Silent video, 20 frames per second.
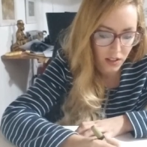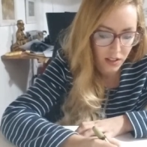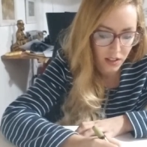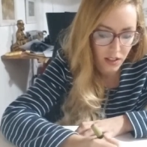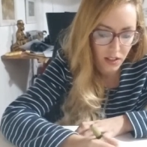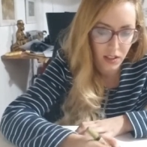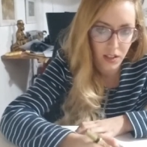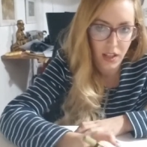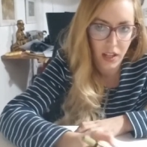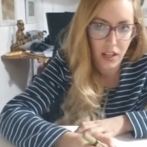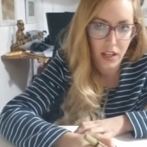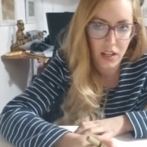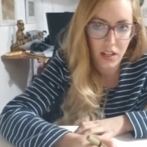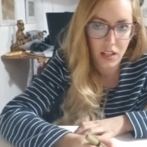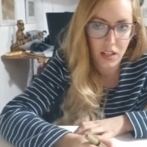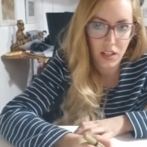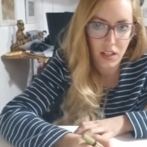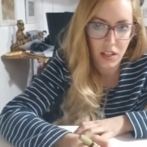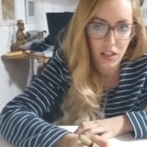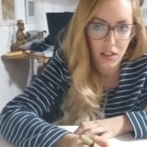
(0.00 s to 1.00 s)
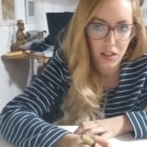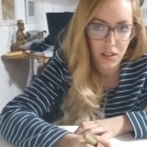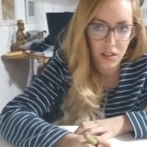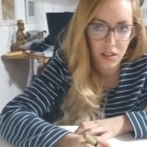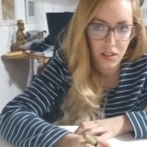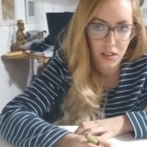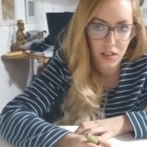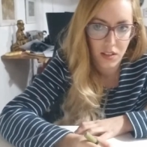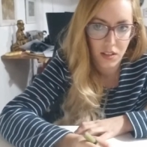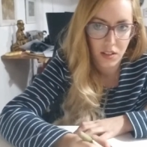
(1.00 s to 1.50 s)
aqui, ele
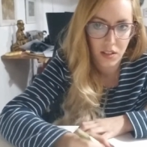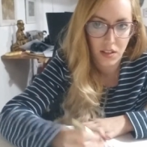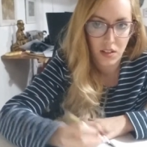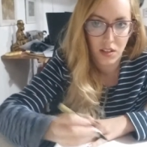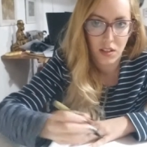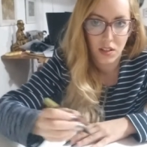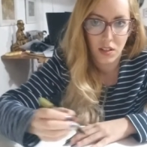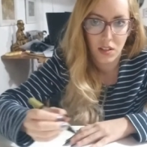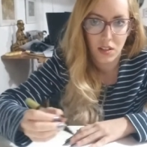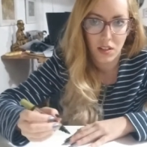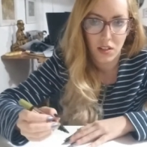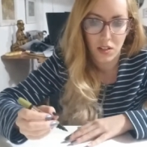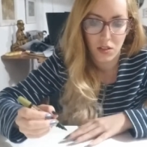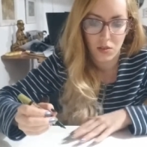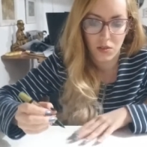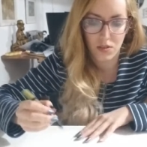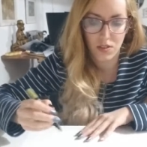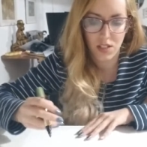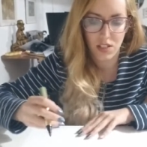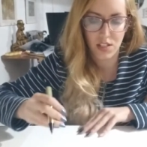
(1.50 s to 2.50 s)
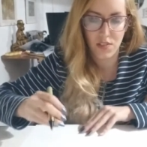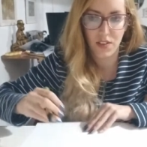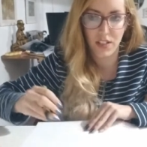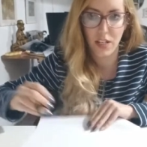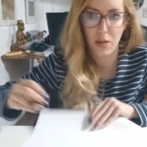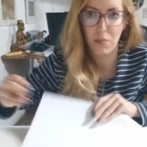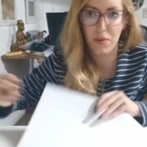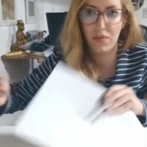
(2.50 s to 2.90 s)
não sei se vai dar para